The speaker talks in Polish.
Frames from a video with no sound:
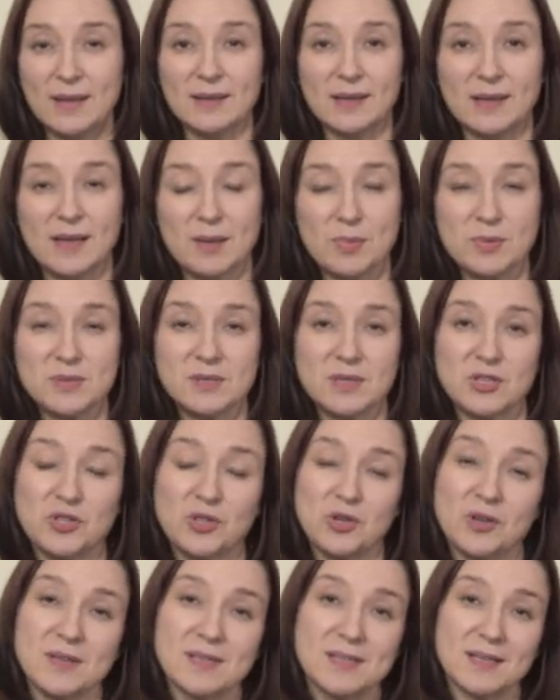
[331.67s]
Taka
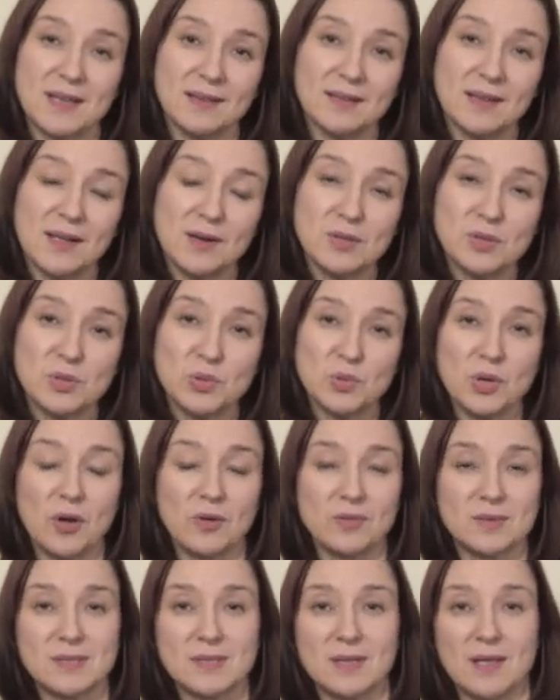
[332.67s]
postać trochę
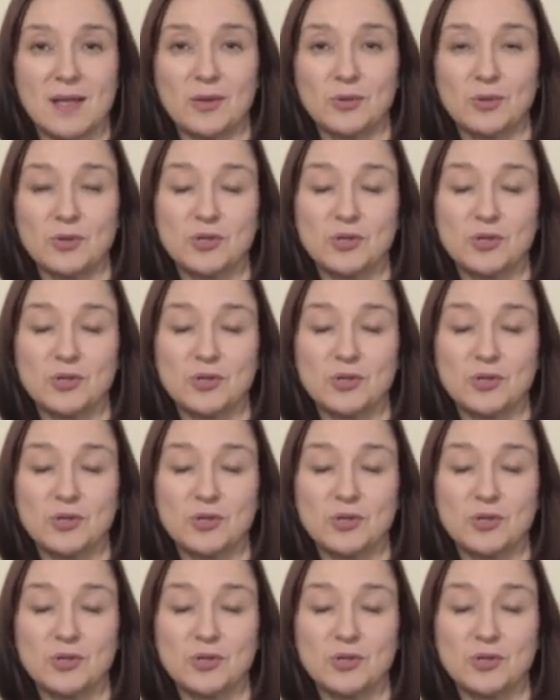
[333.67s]
skandalizująca,